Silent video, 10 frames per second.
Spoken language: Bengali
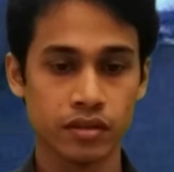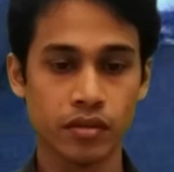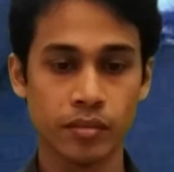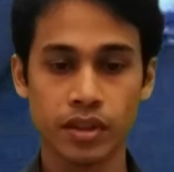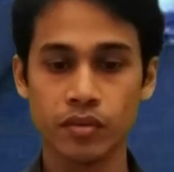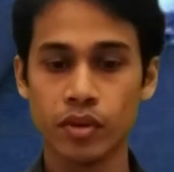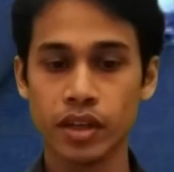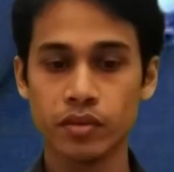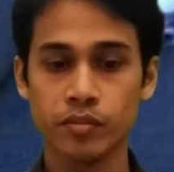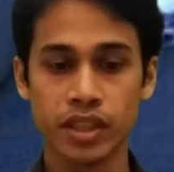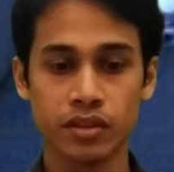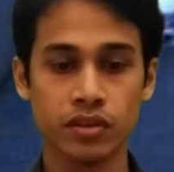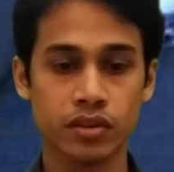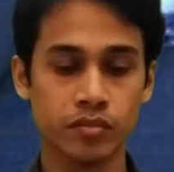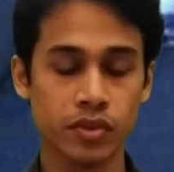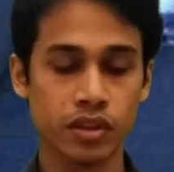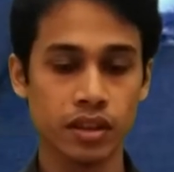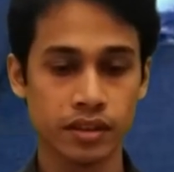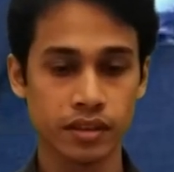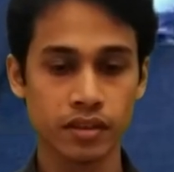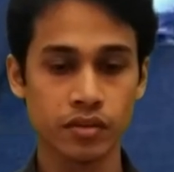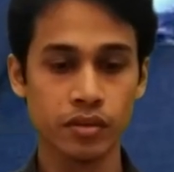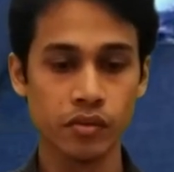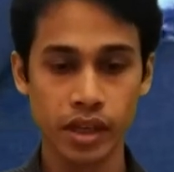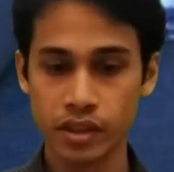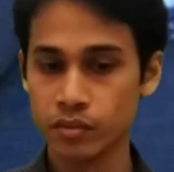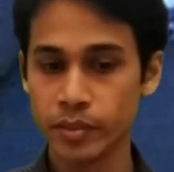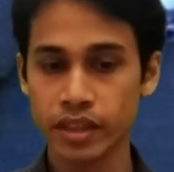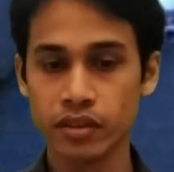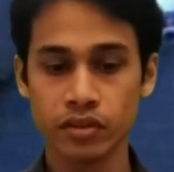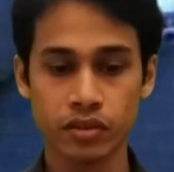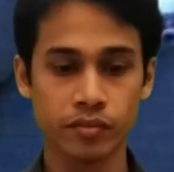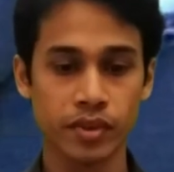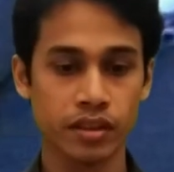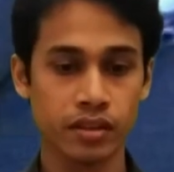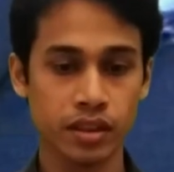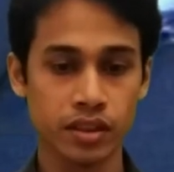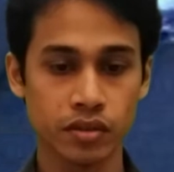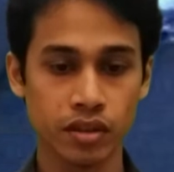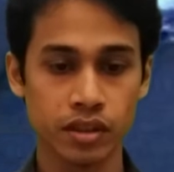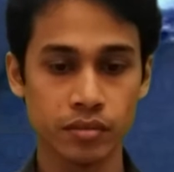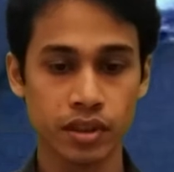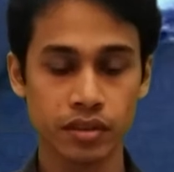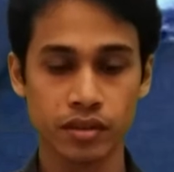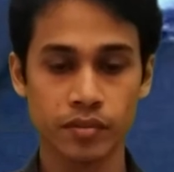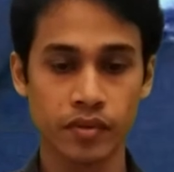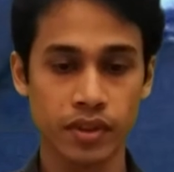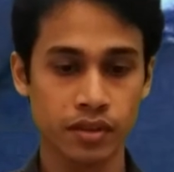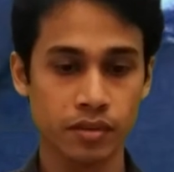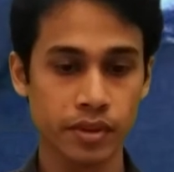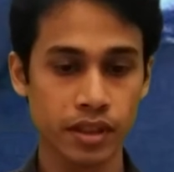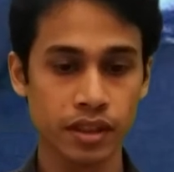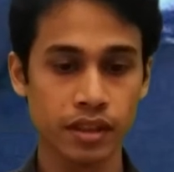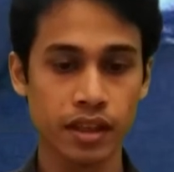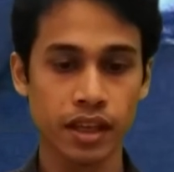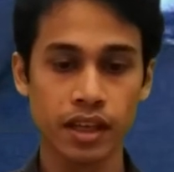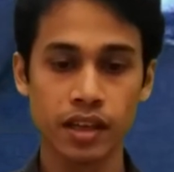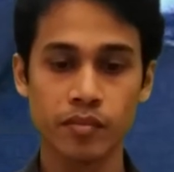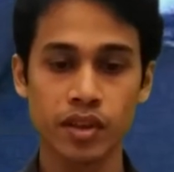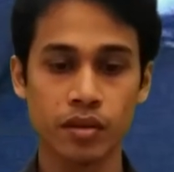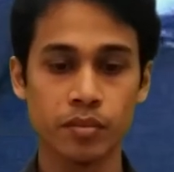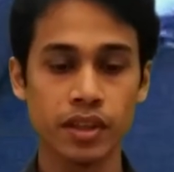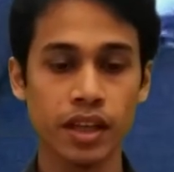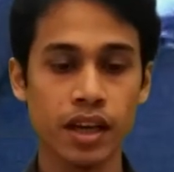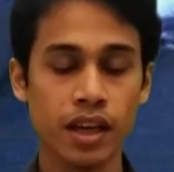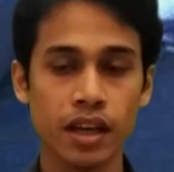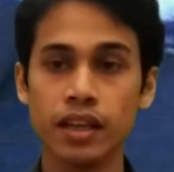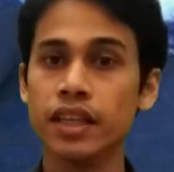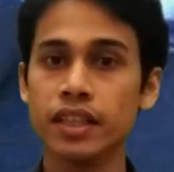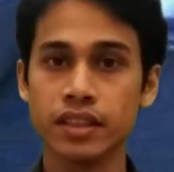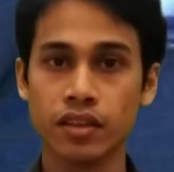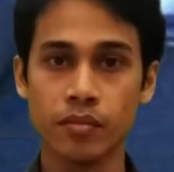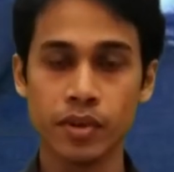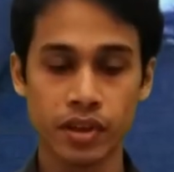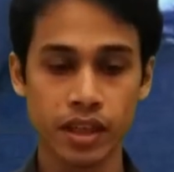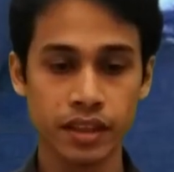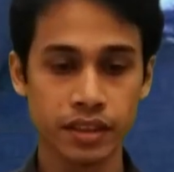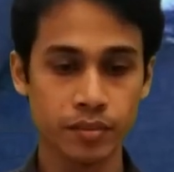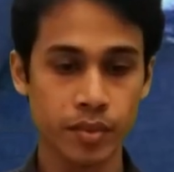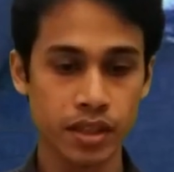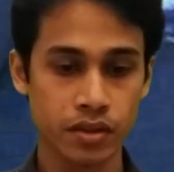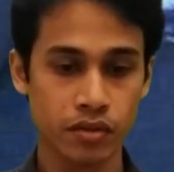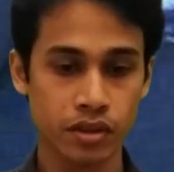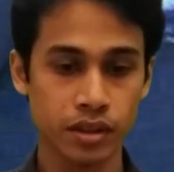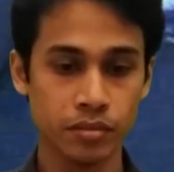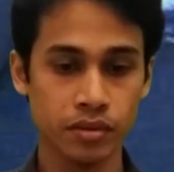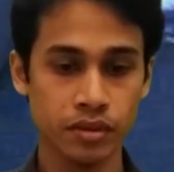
আমাদের ওয়াই টু মেট ডট কম চলে আসছে তো ওয়াই টু মেট ডট কম চলে যাবে এখন আমরা ফার্স্ট ওয়েবসাইটটিতে এখানে আমরা কপি লিঙ্কটি কপি করার লিঙ্কটি পেস্ট করে দিব